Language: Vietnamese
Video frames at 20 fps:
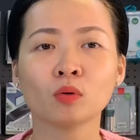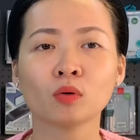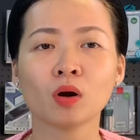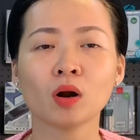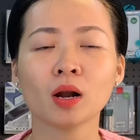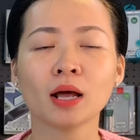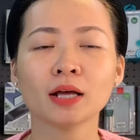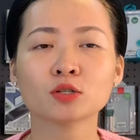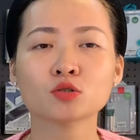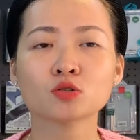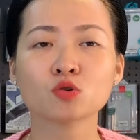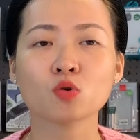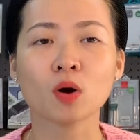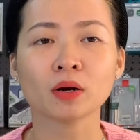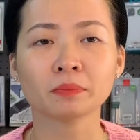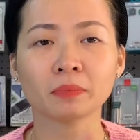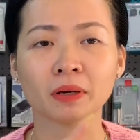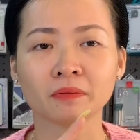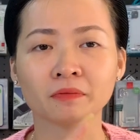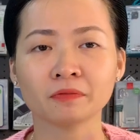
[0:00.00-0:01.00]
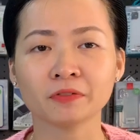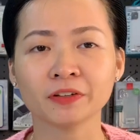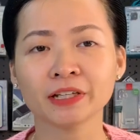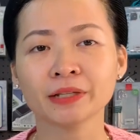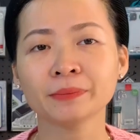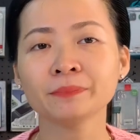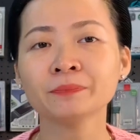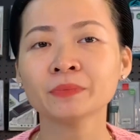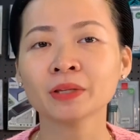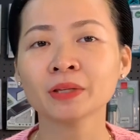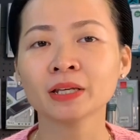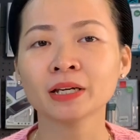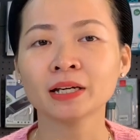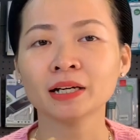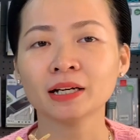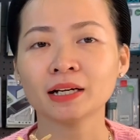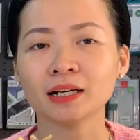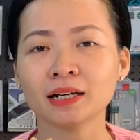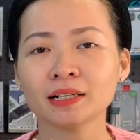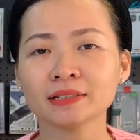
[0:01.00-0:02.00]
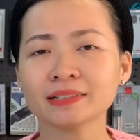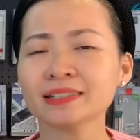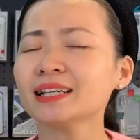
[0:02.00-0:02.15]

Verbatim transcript: đó là chuột bàn phím uh,